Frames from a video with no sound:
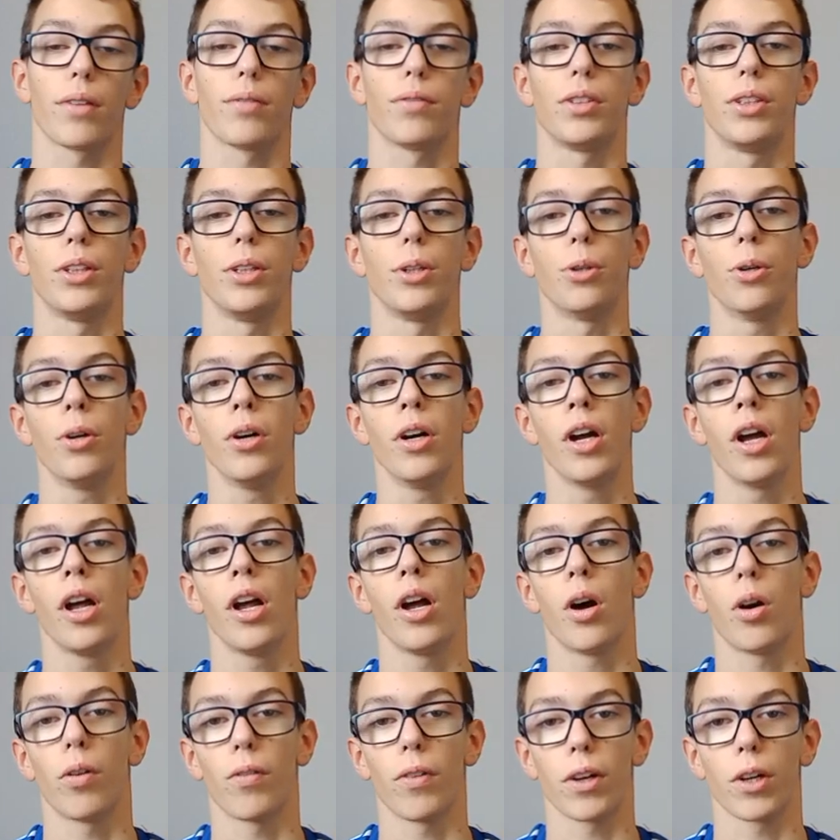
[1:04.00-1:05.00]
vidéo.
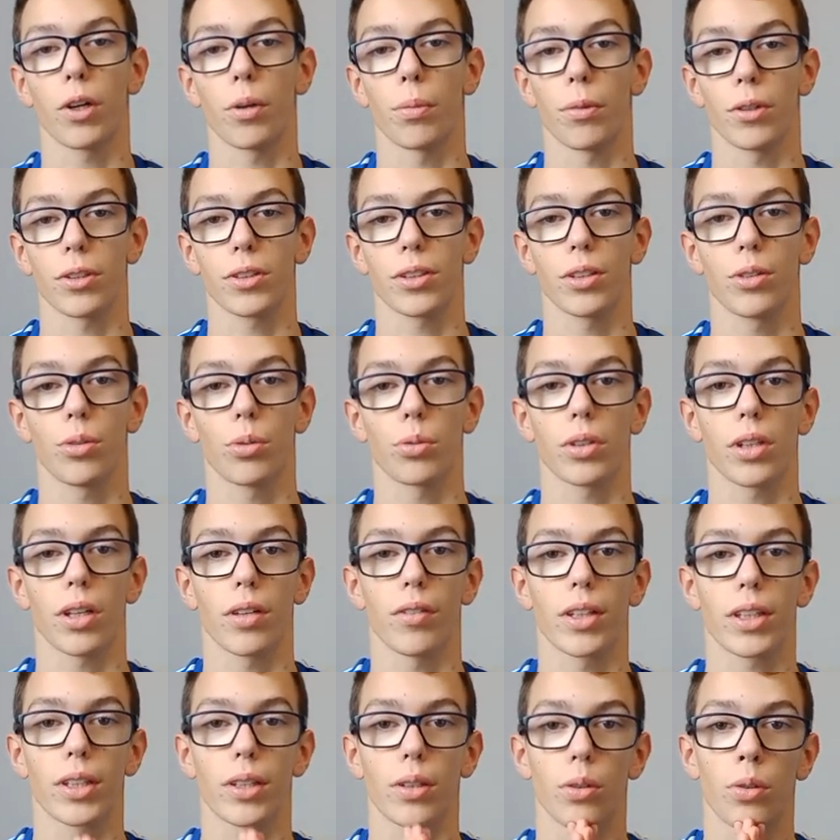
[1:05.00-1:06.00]
On va commencer donc
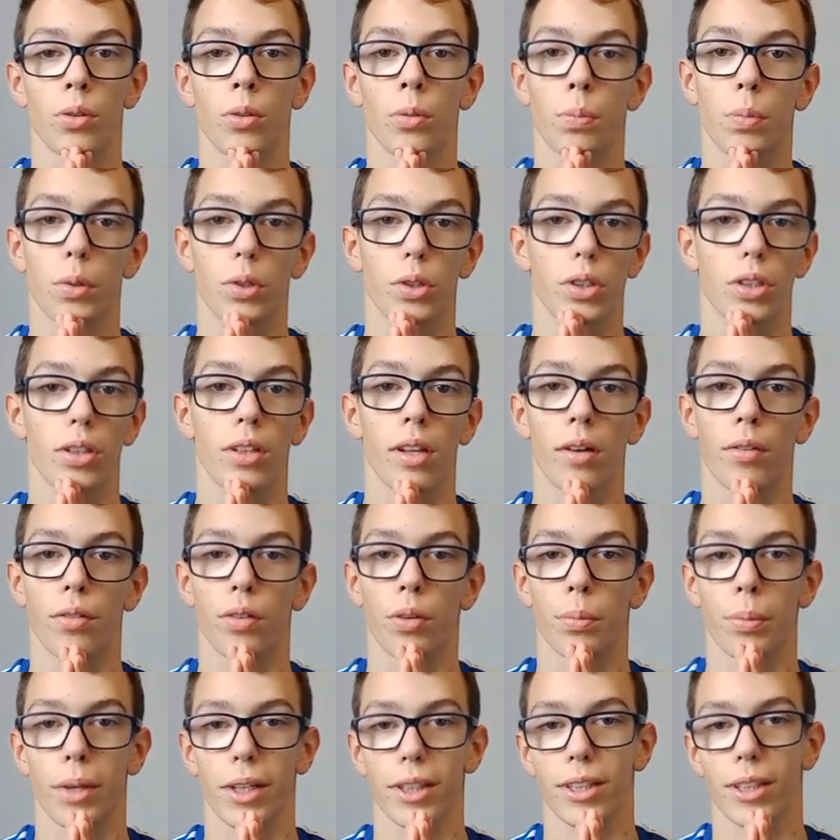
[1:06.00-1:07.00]
avec une petite
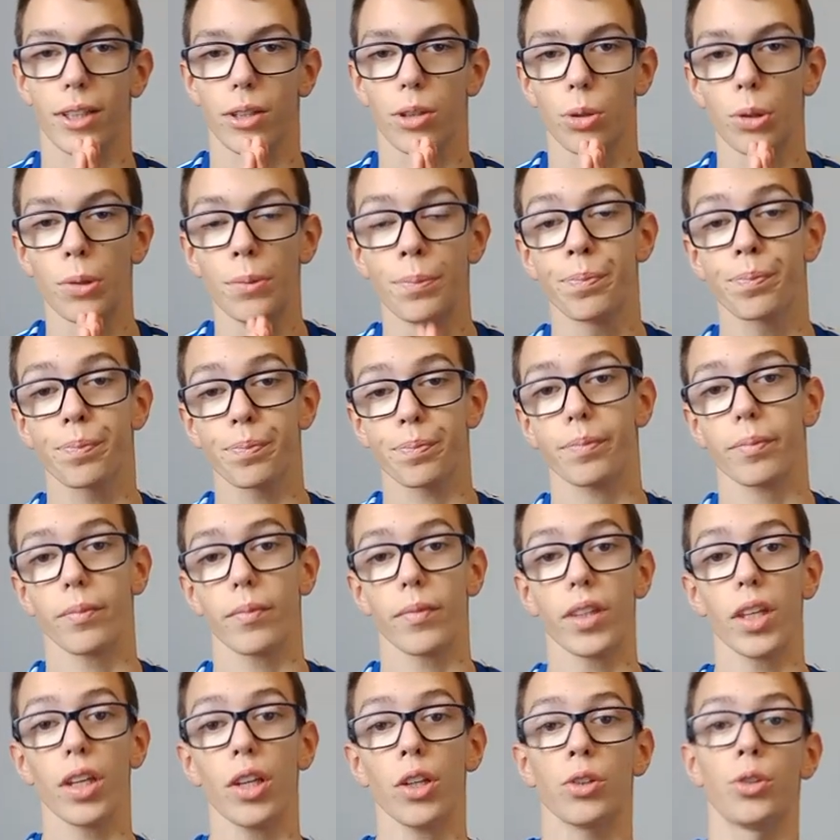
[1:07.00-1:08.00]
info mercato.
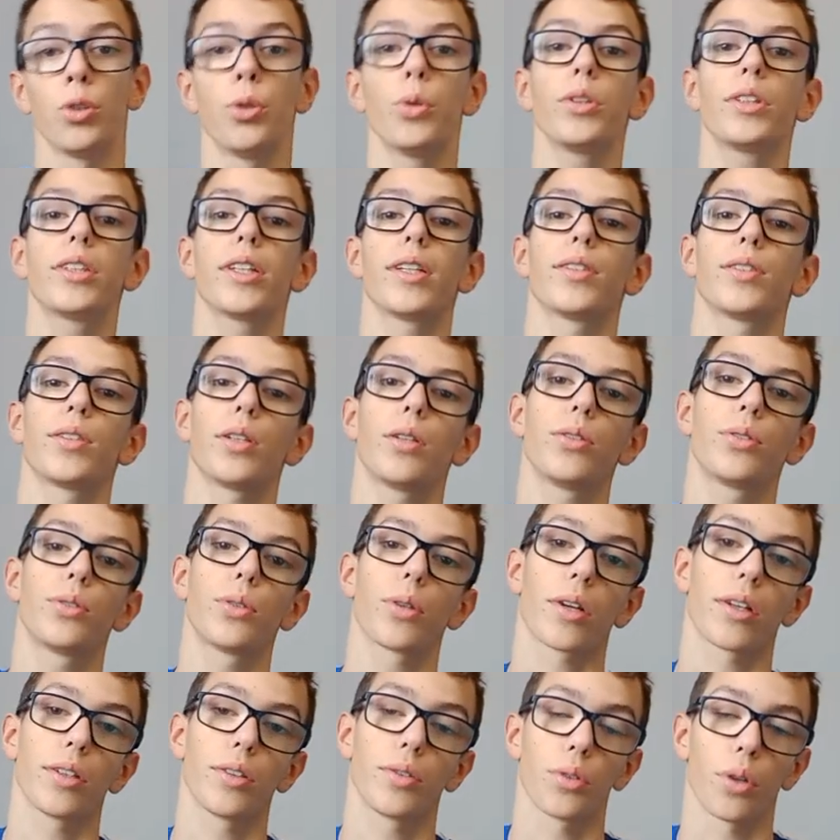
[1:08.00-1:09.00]
Newcastle
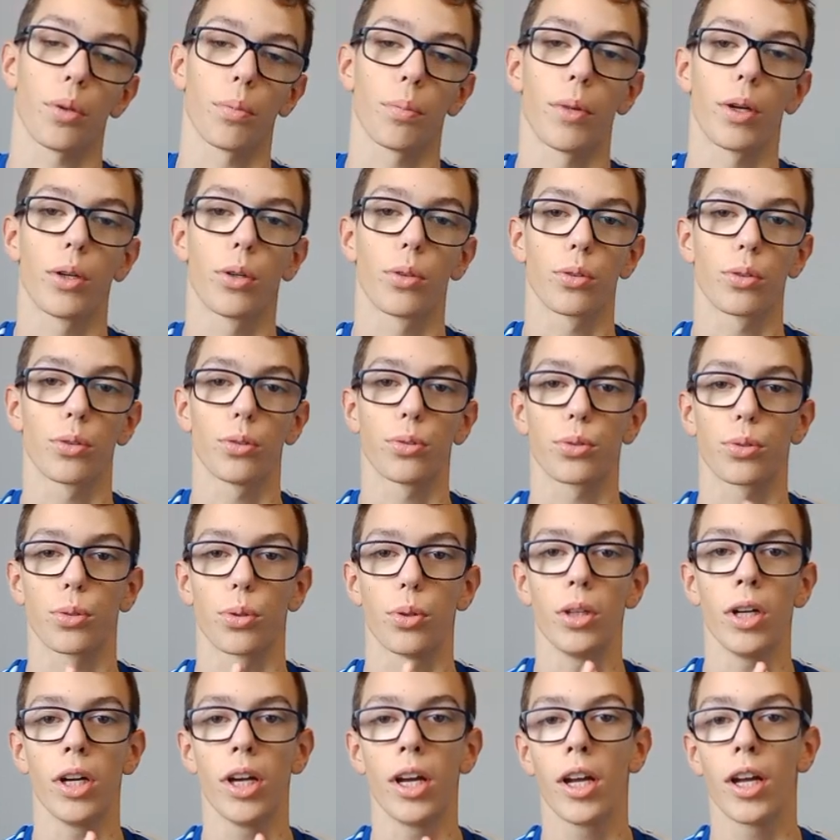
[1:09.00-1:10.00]
serait sur Mal
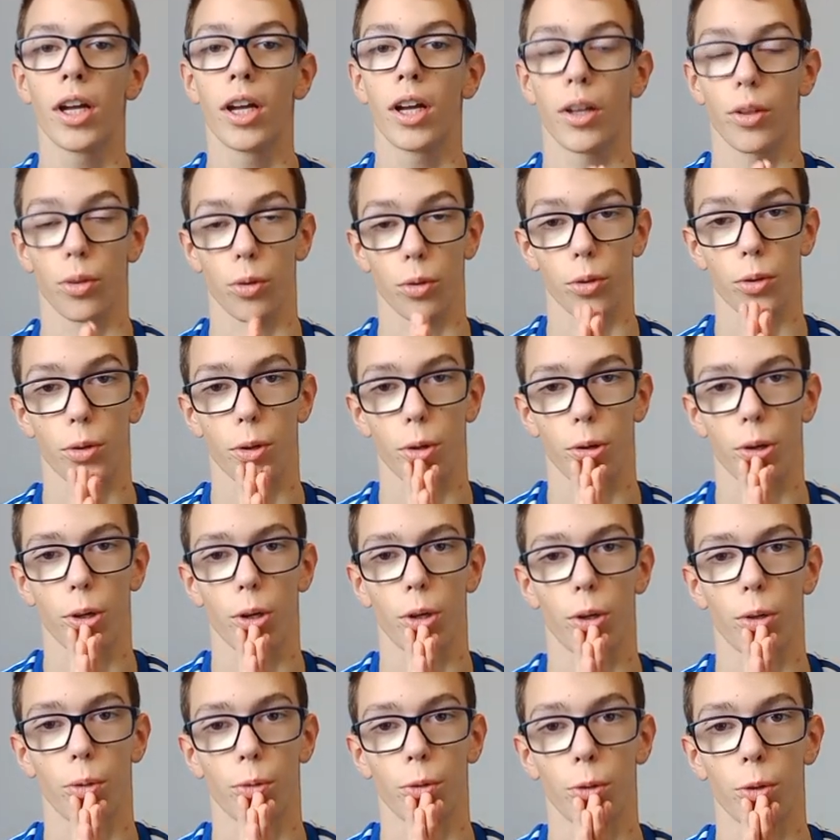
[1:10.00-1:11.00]
Augusto. Donc euh,
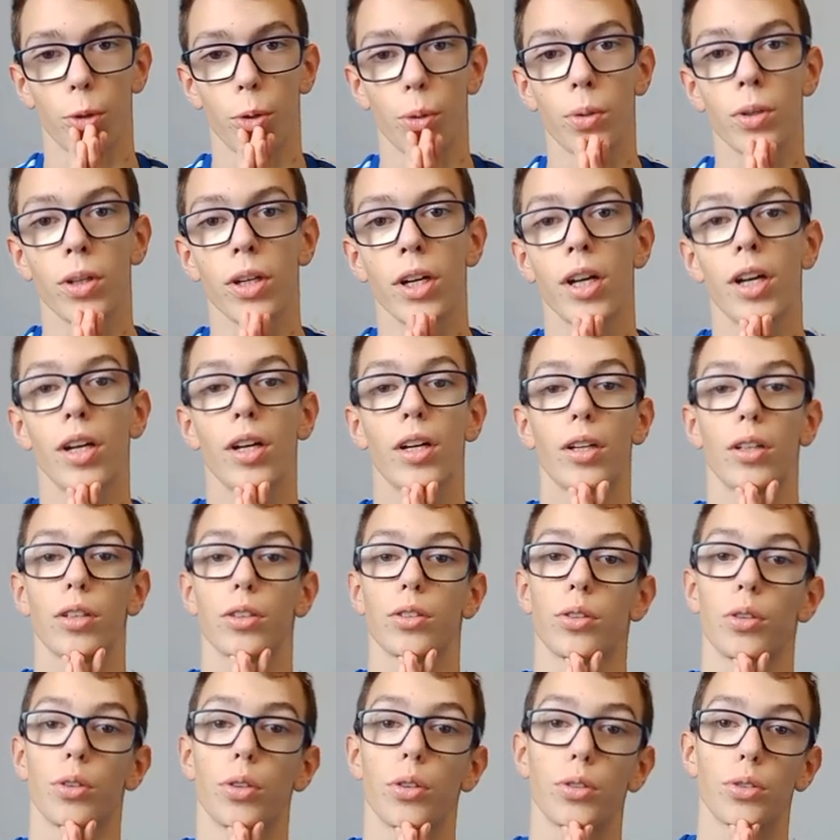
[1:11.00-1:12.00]
Lyon
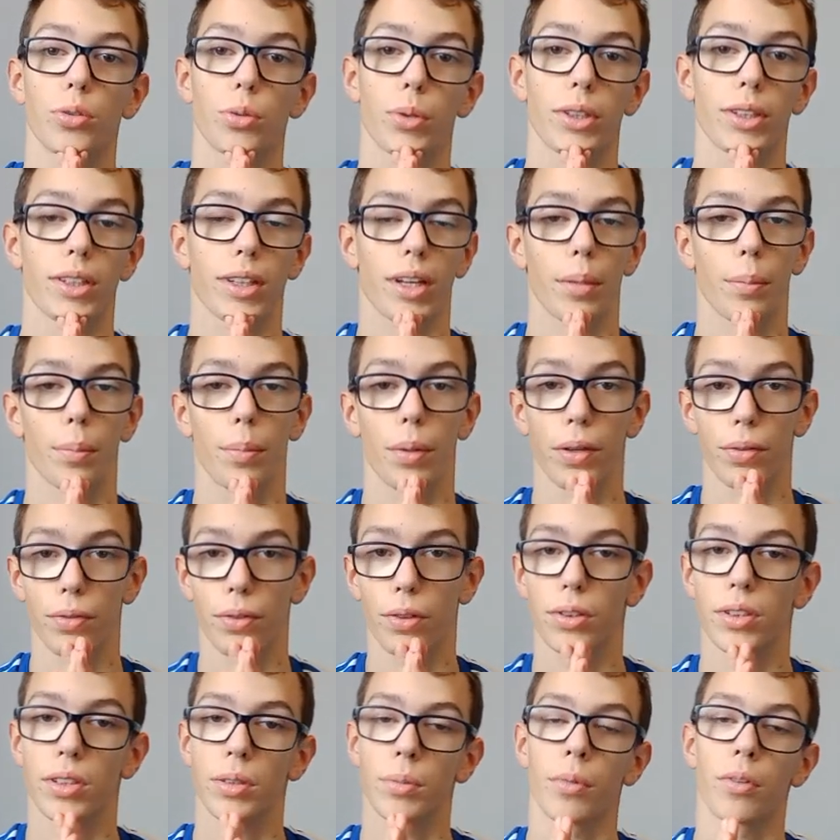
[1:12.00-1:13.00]
ne souhaiterait pas
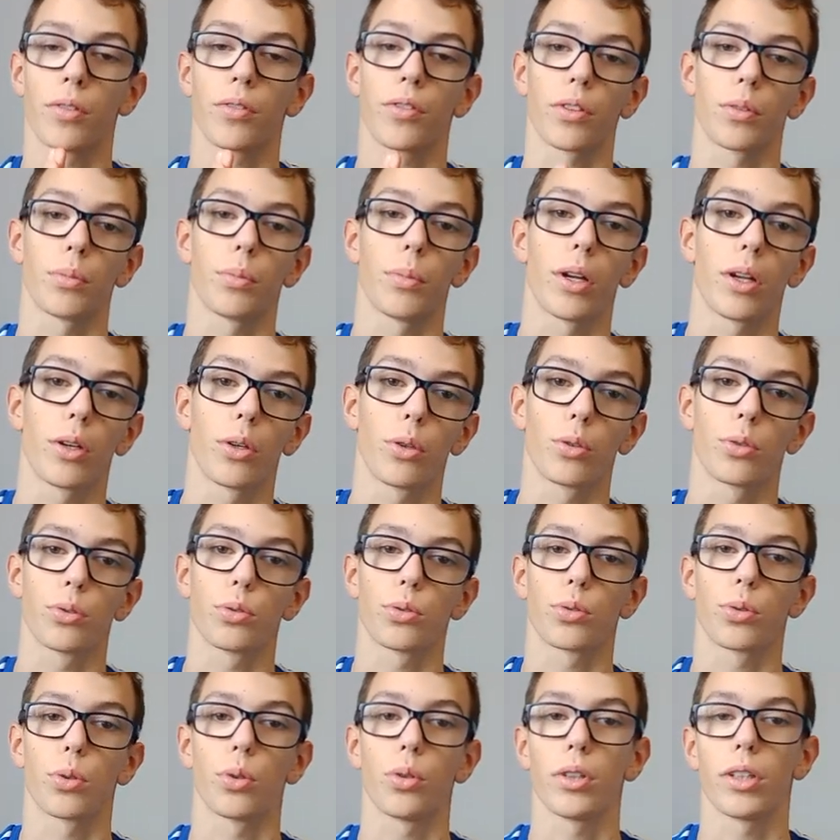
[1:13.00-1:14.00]
forcément vendre Mal
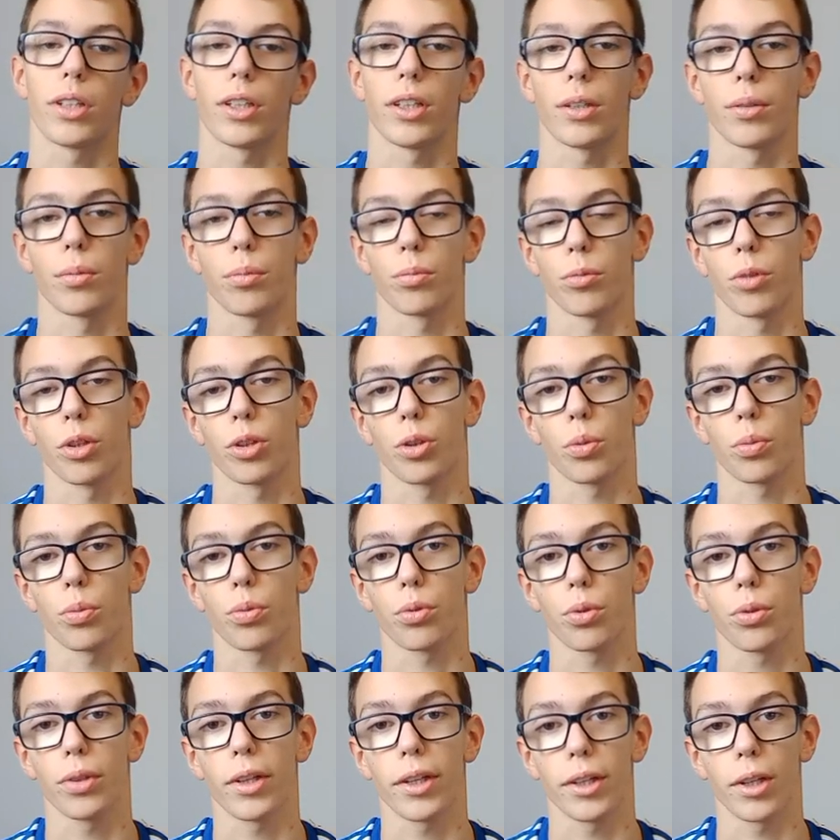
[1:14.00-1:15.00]
Augusto et moi non
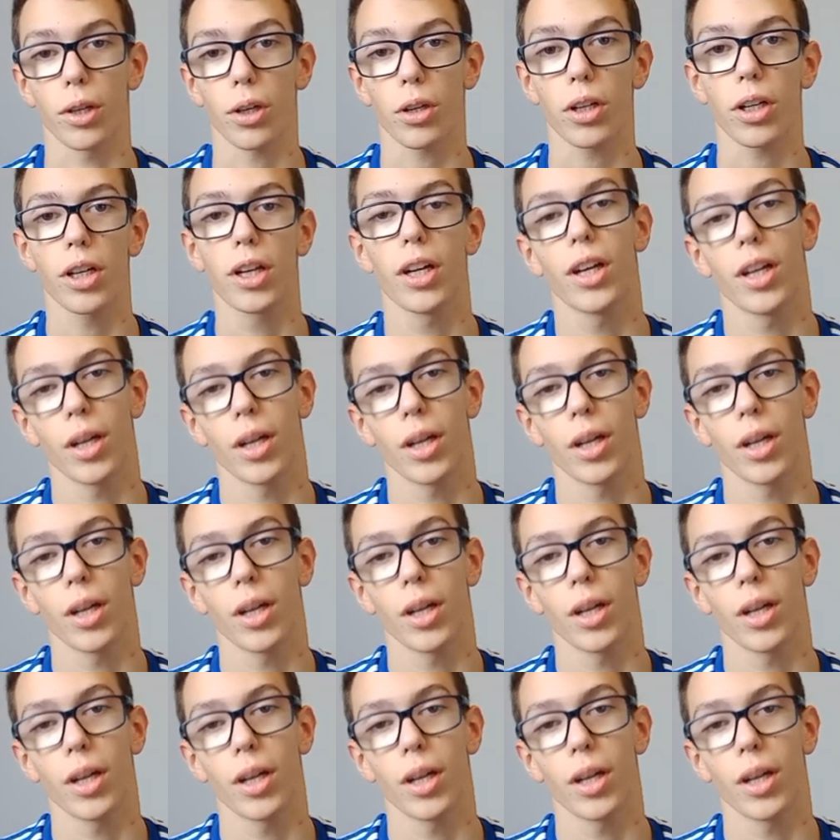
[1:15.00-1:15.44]
plus d'ailleurs